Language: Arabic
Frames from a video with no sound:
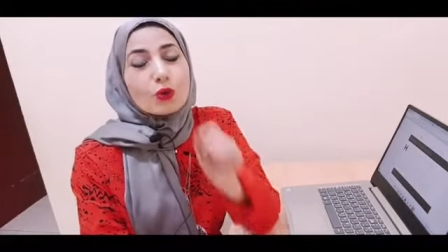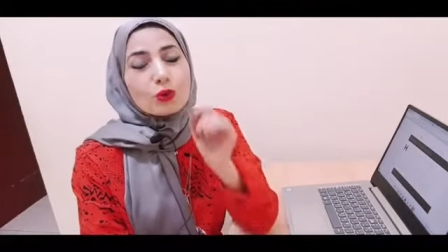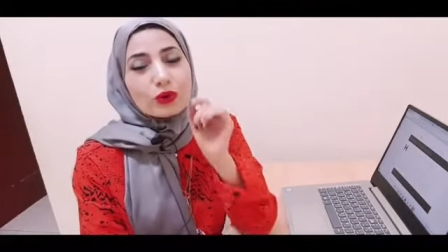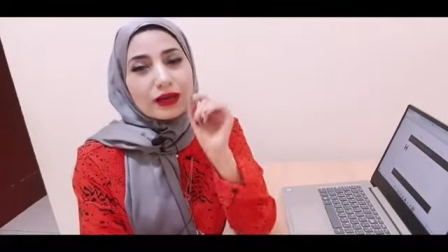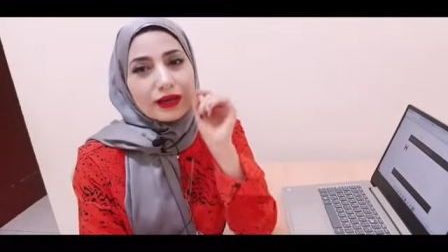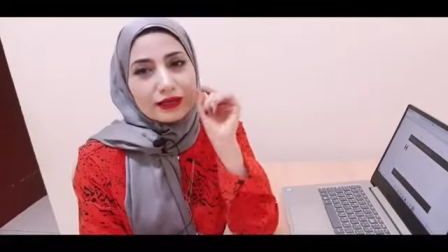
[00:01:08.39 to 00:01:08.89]

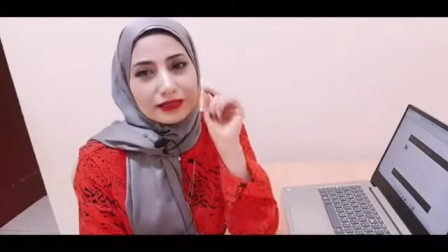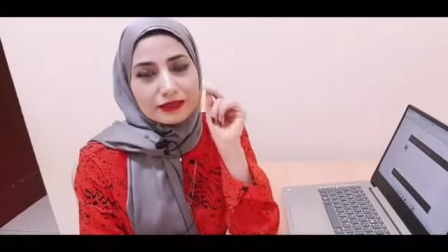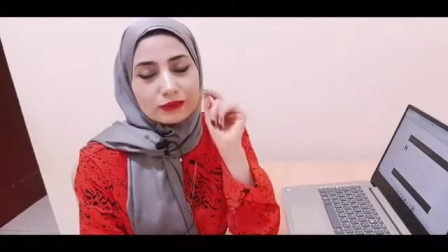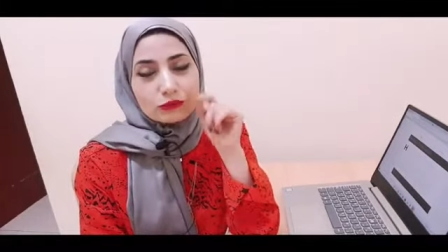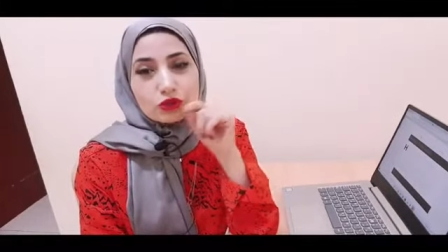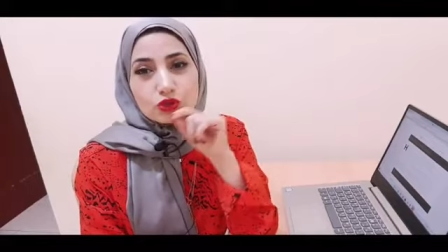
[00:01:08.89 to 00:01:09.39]
ولكن
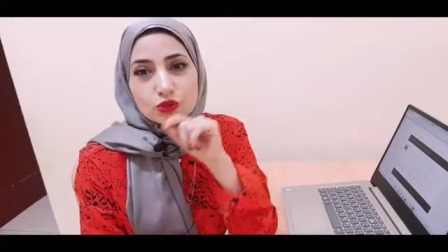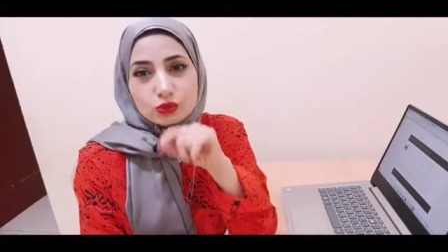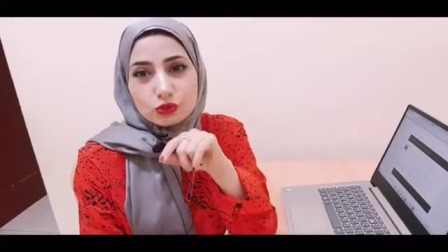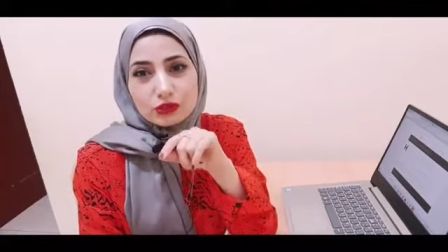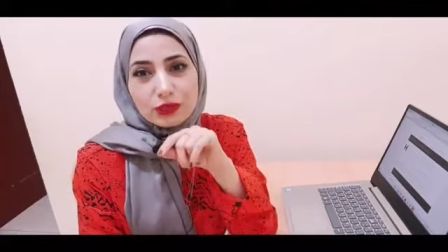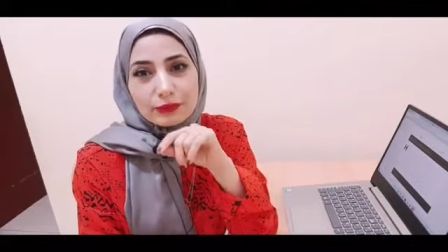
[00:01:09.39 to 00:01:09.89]
من
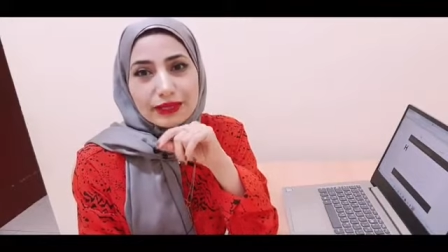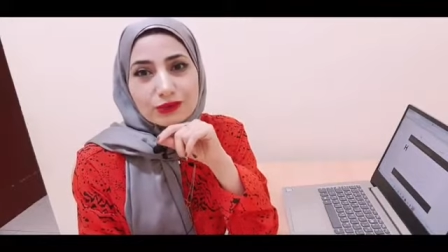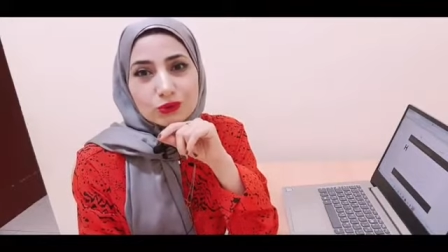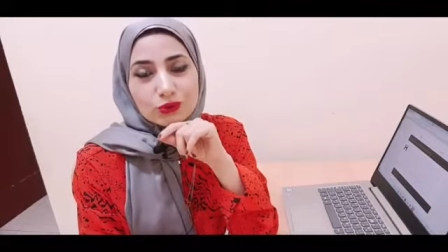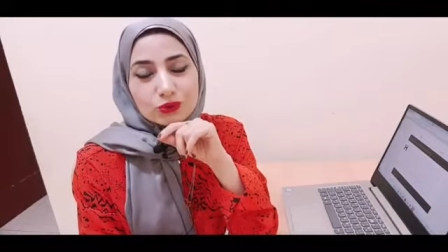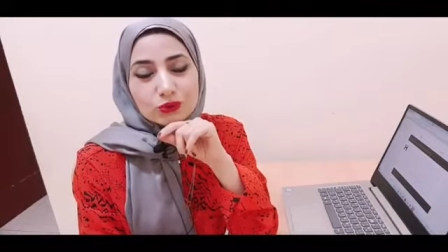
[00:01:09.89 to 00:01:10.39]
شروطها
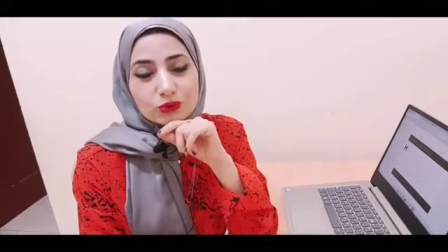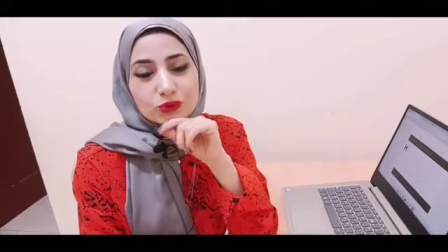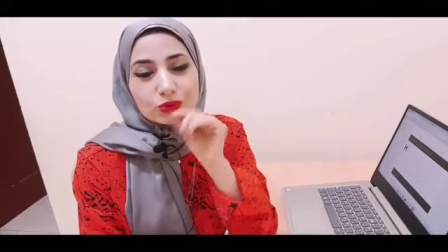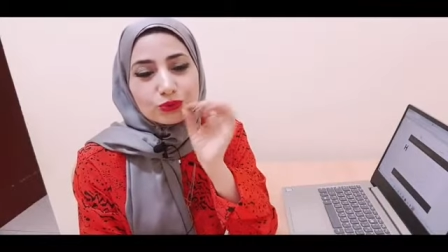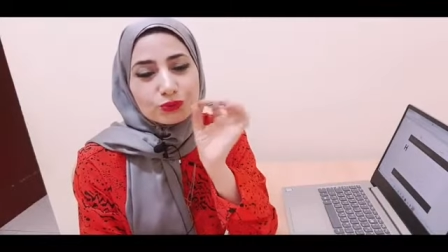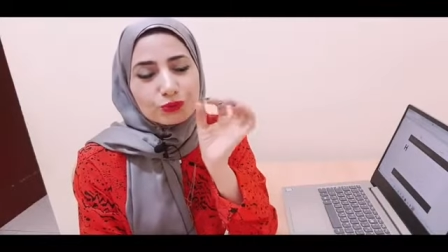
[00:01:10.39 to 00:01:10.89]
بأنه
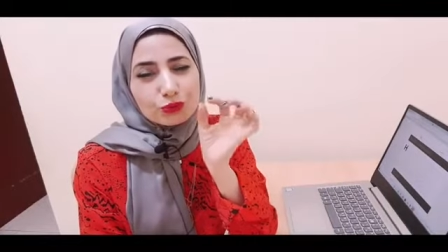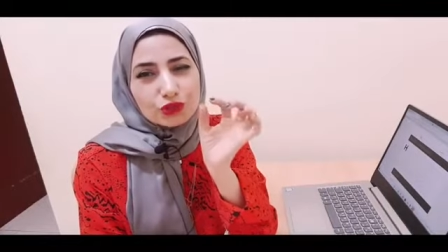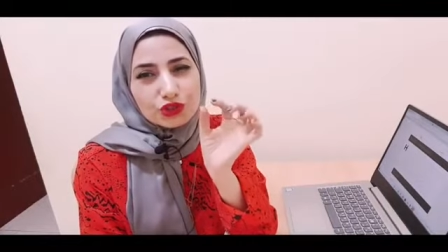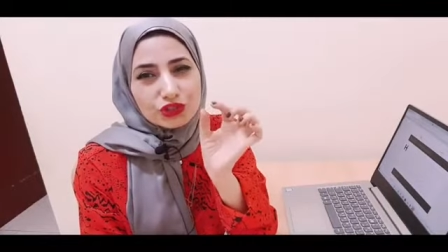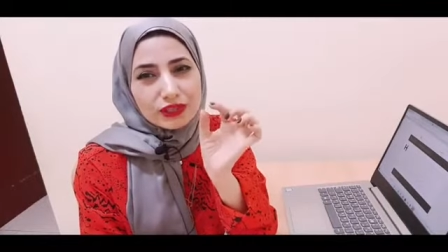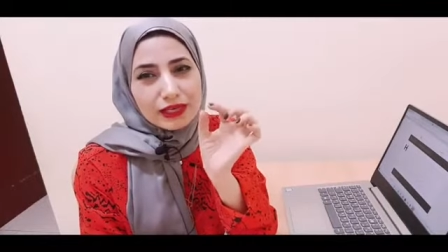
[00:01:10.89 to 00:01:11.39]
تكون
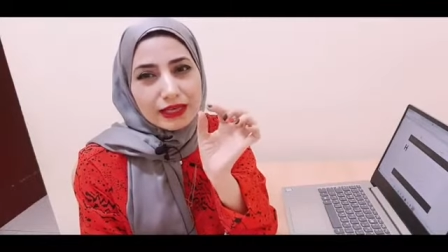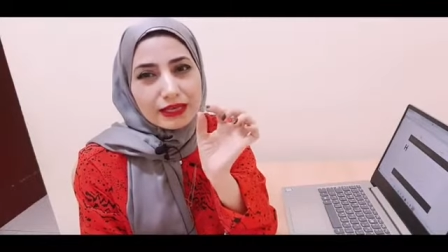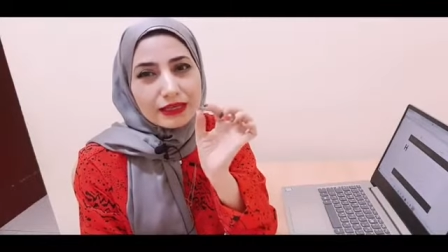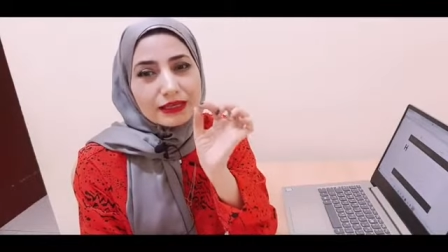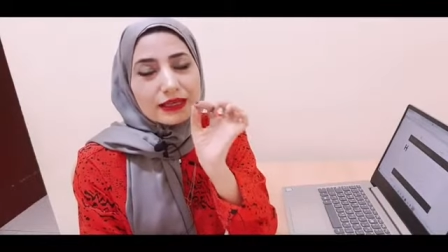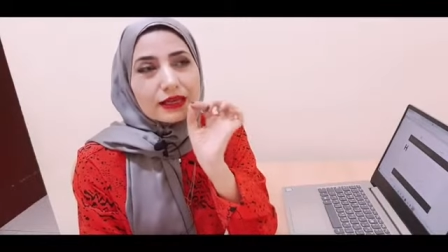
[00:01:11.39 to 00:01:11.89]
مشكلة
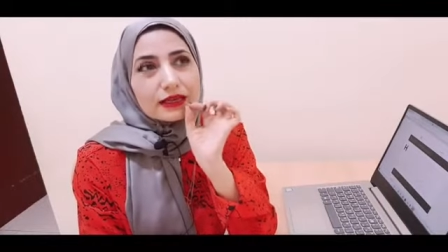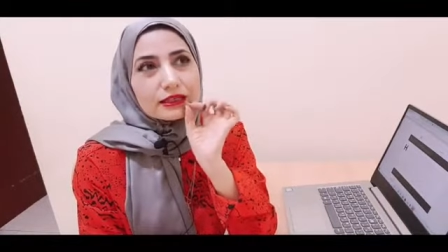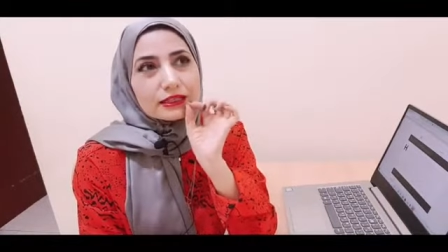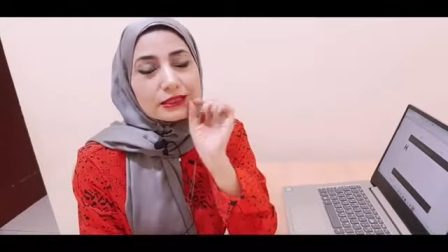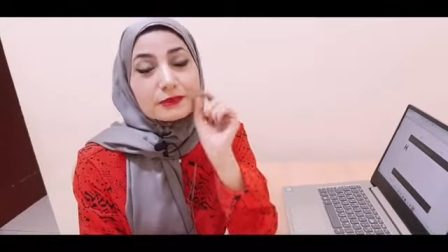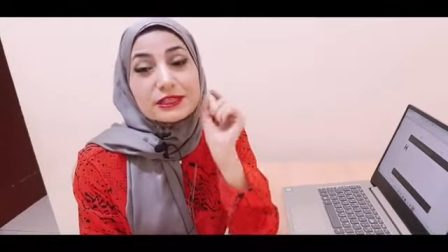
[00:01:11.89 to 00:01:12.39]

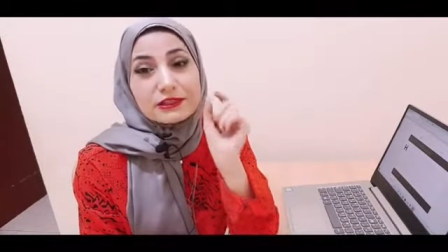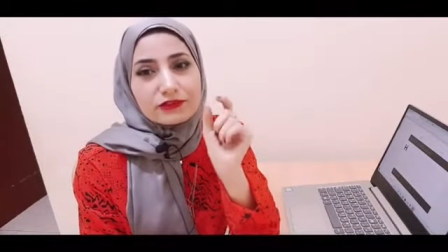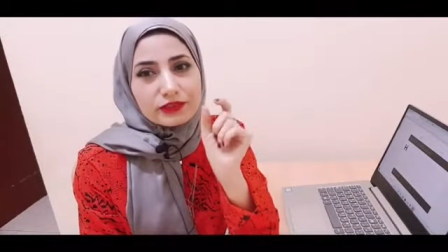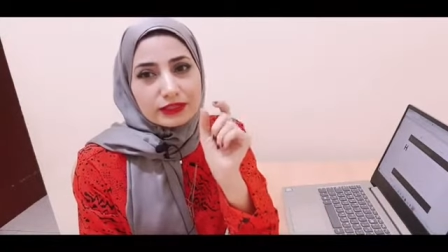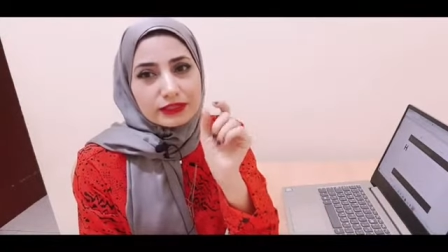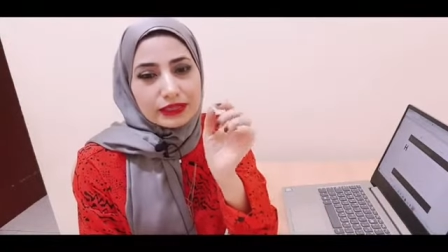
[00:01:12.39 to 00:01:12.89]

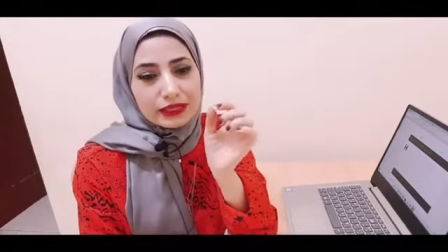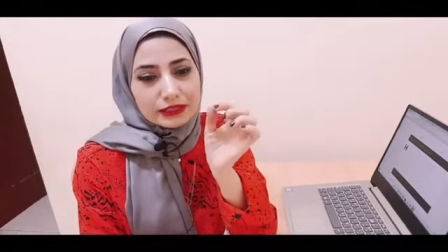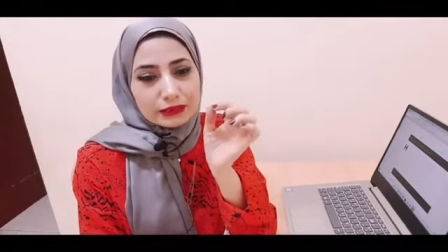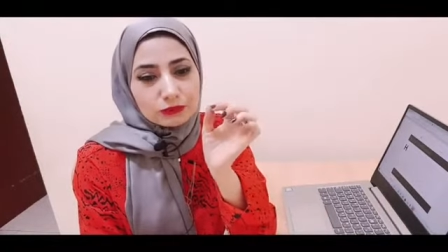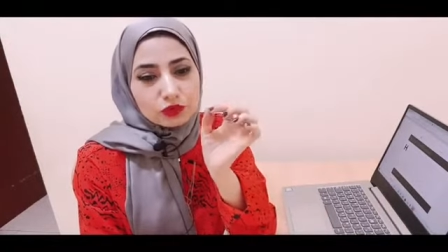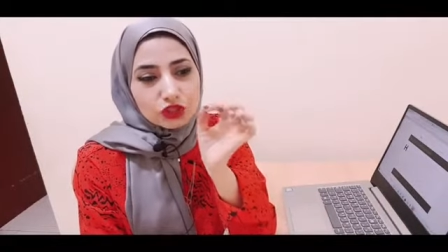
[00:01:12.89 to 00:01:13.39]
سبيسيفيك
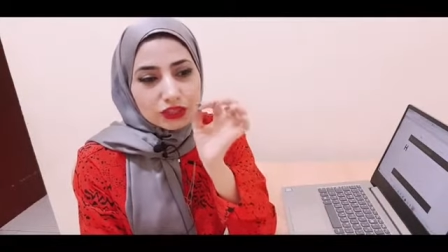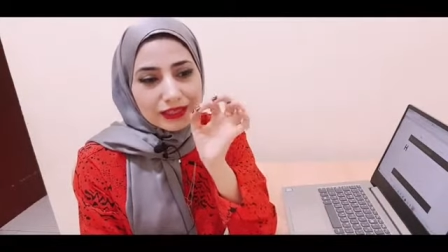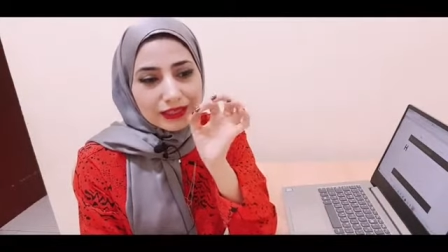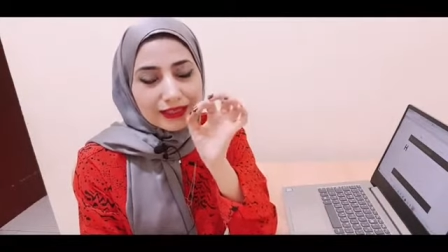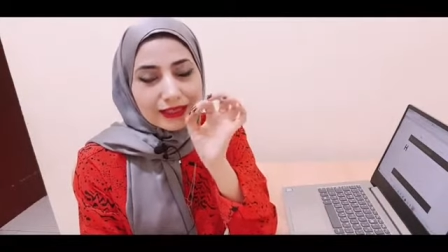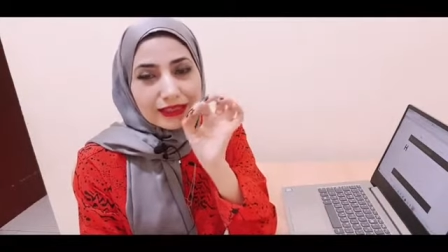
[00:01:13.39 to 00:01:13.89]
يعني
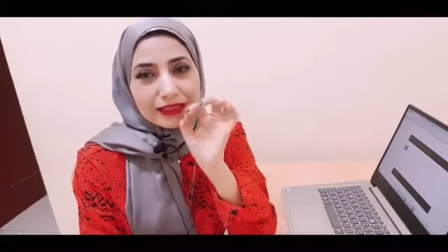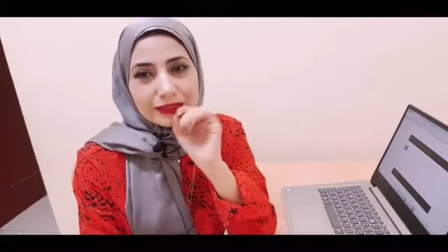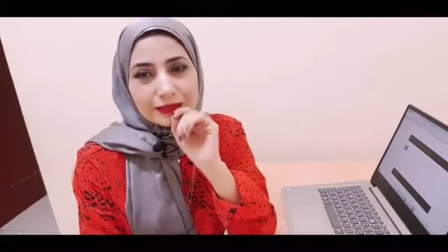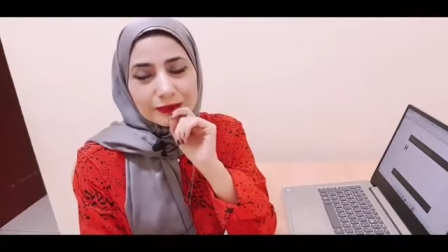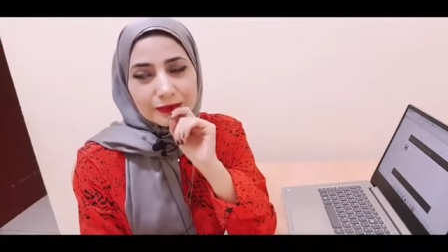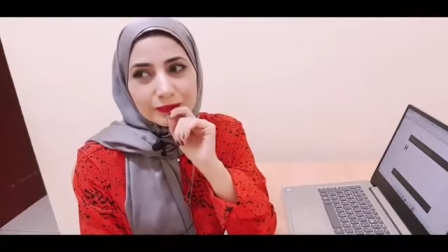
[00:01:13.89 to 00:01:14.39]
مشكلة
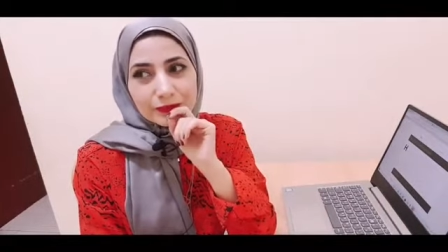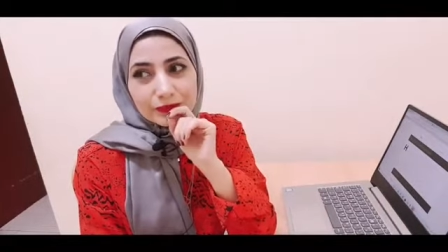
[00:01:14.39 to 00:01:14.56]
آه،